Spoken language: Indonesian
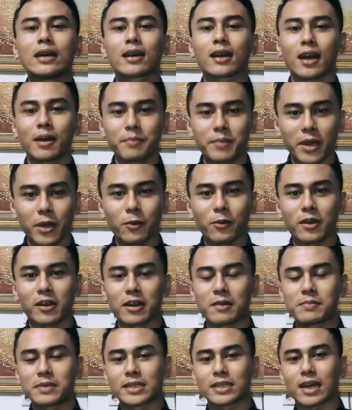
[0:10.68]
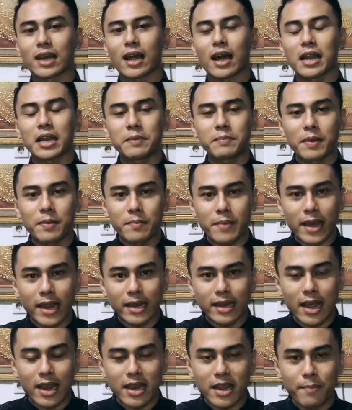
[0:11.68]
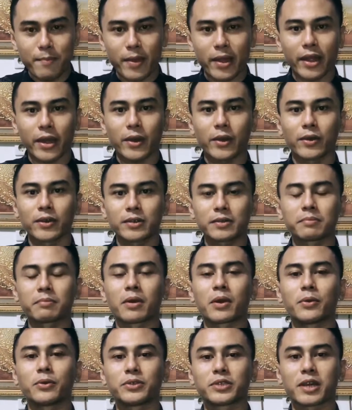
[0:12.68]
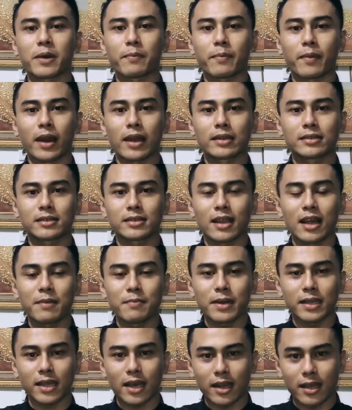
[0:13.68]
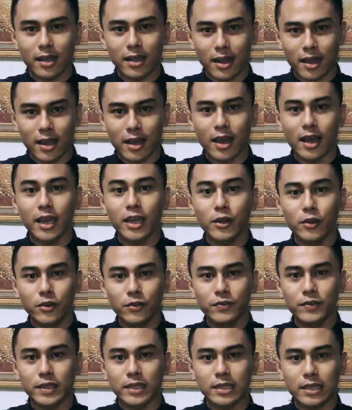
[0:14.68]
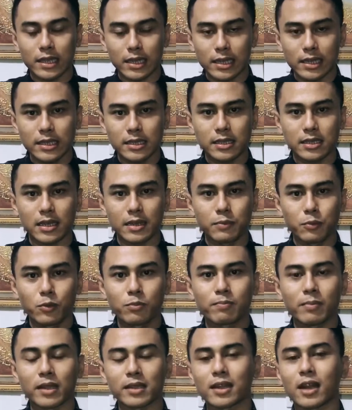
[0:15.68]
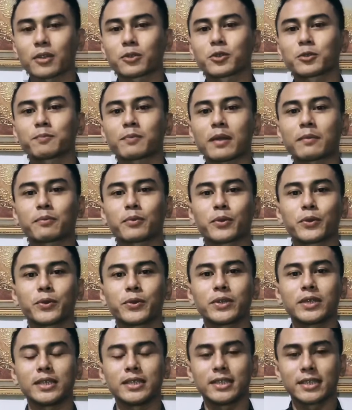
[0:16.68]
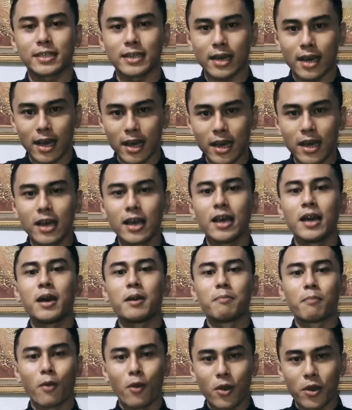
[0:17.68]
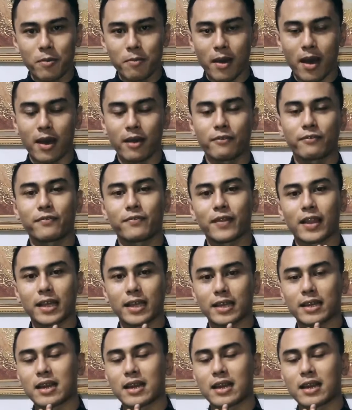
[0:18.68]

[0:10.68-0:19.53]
Kami keluarga besar Anima Band dan DP Record mengucapkan Selamat Hari Raya Idul Fitri 1440 Hijriah Mohon maaf lahir